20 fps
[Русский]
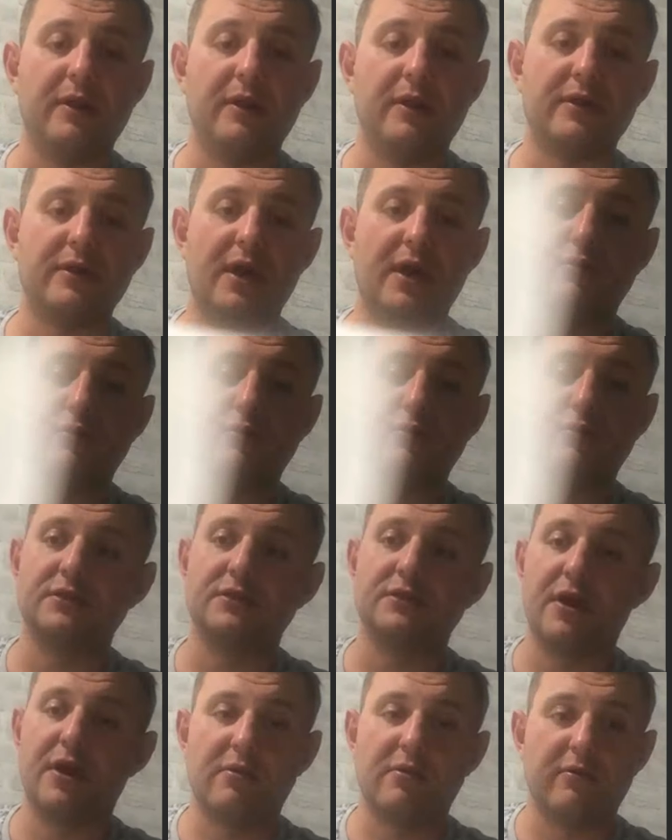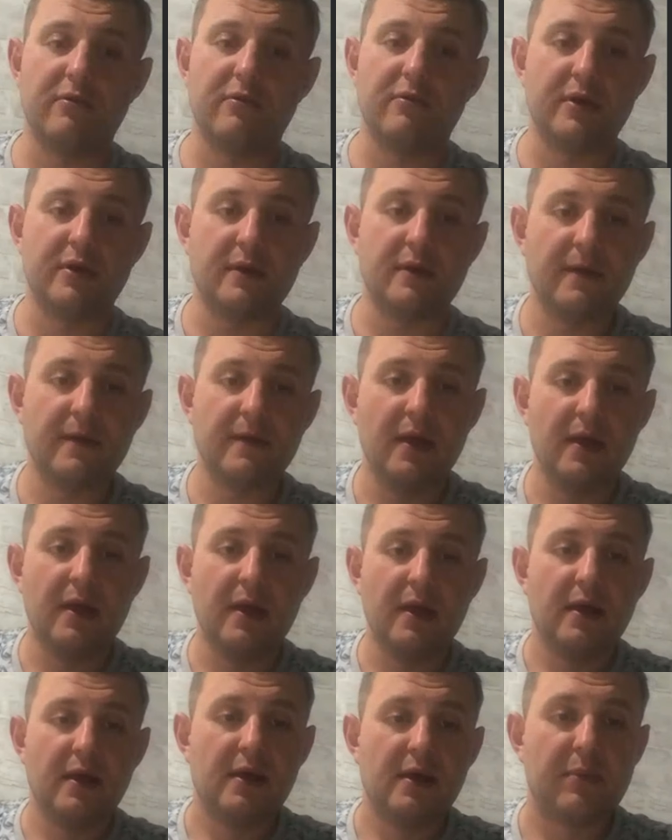и выполняют эти требования.
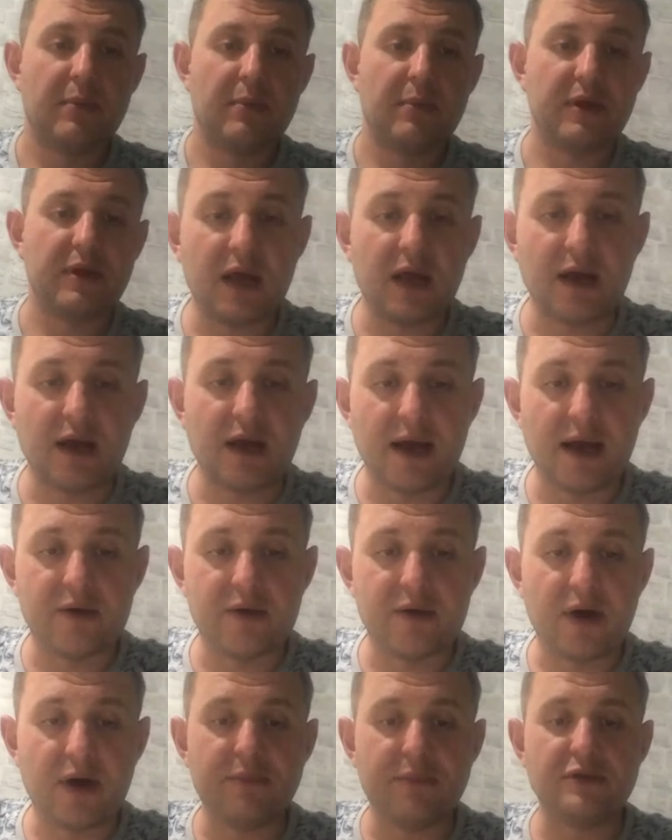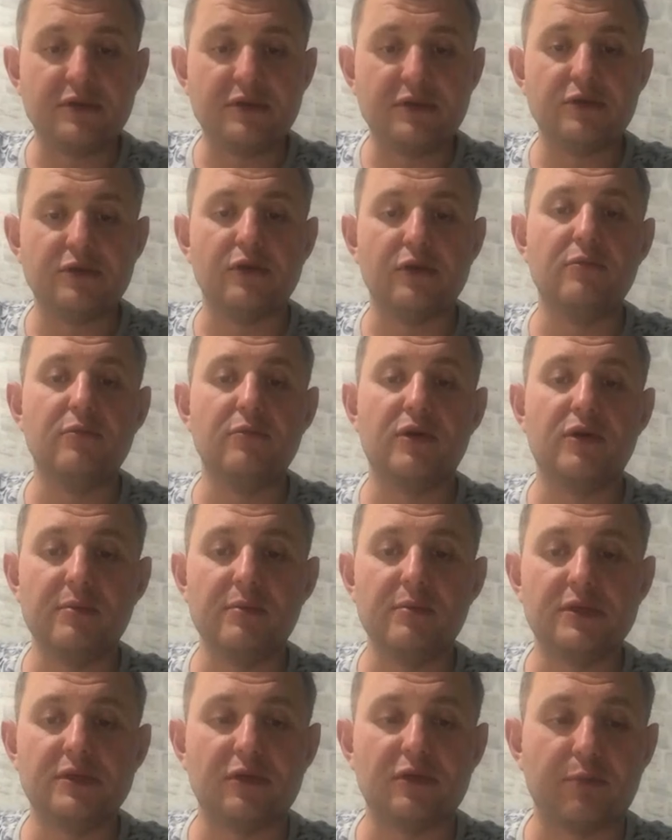Предлагаю Объединенному
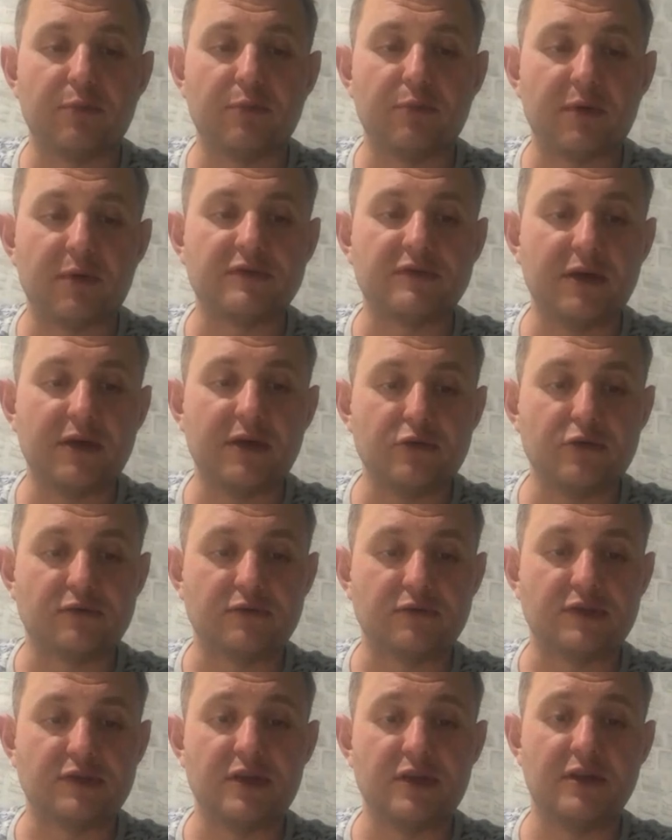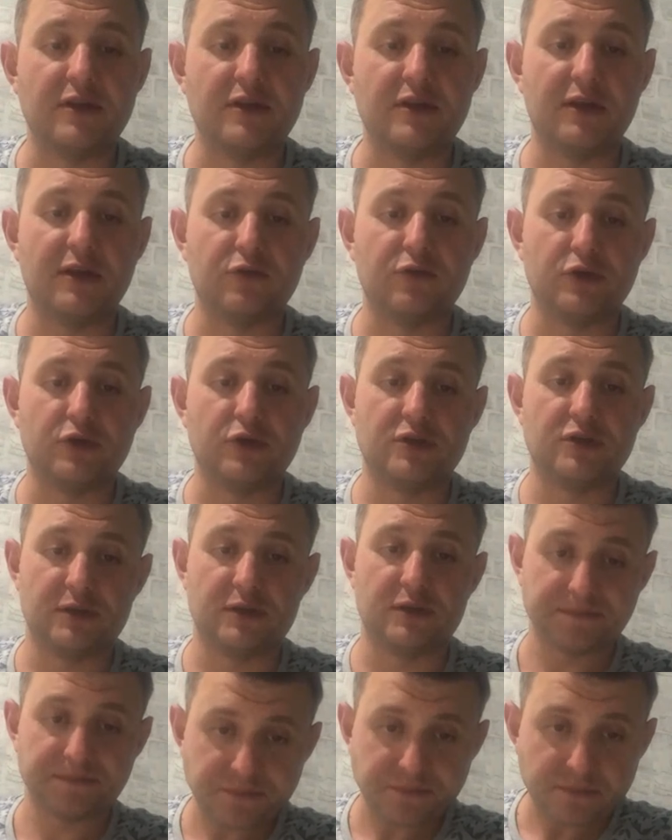комитету профсоюзов
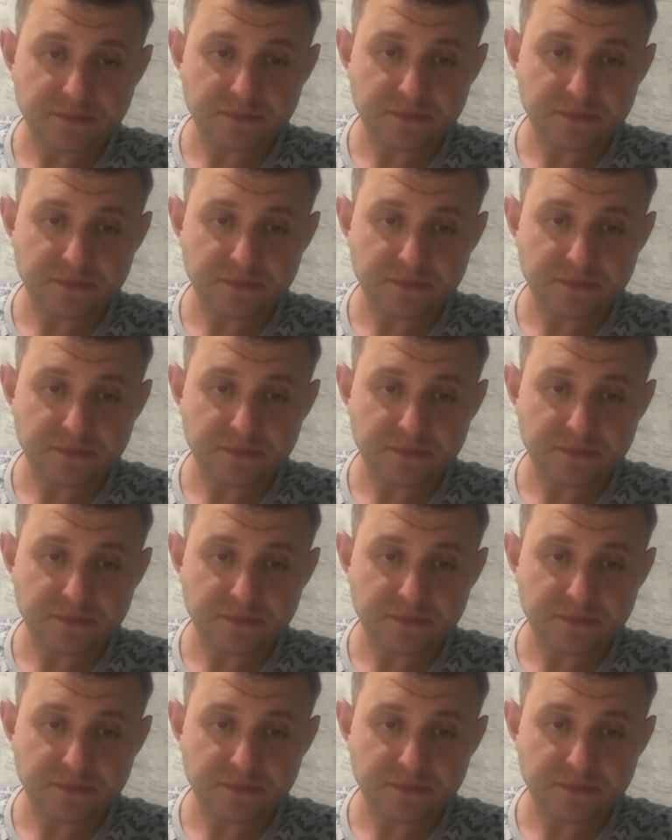сосредоточиться